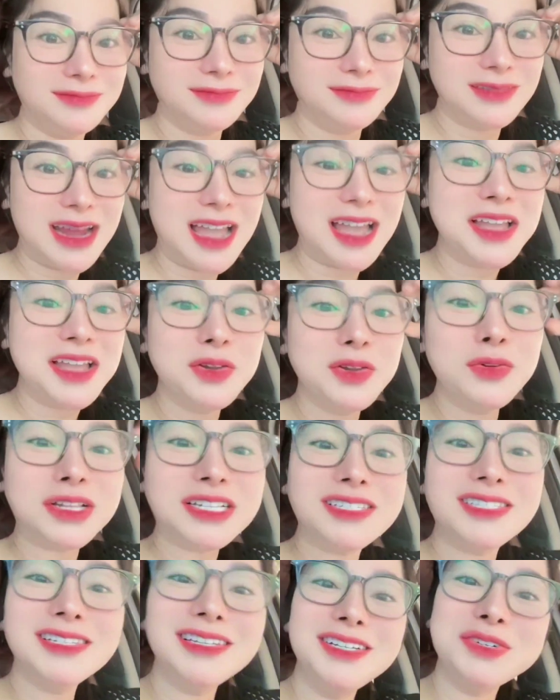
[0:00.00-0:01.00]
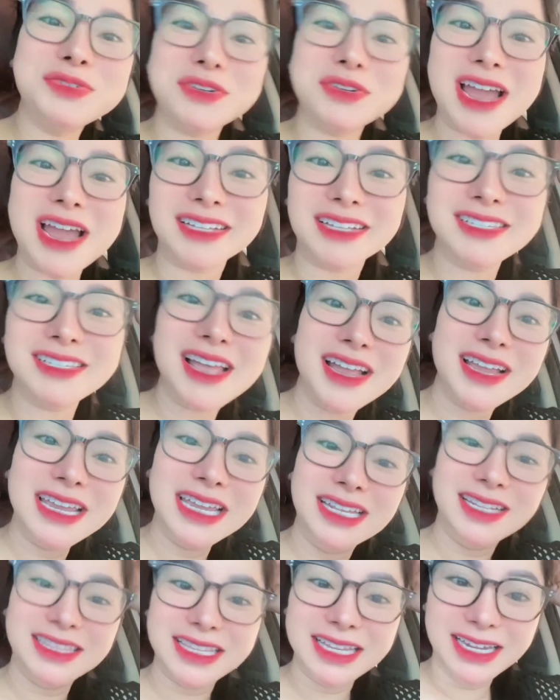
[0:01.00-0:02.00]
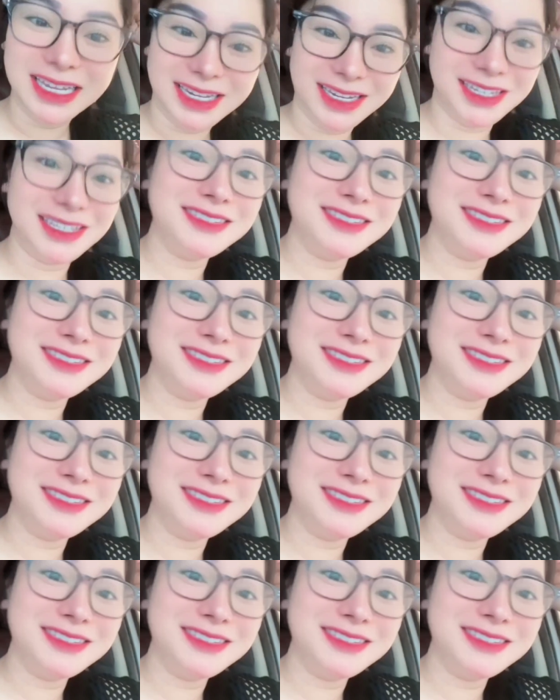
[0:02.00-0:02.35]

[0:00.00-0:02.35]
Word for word: à, luật sư của đại gia nghìn tỷ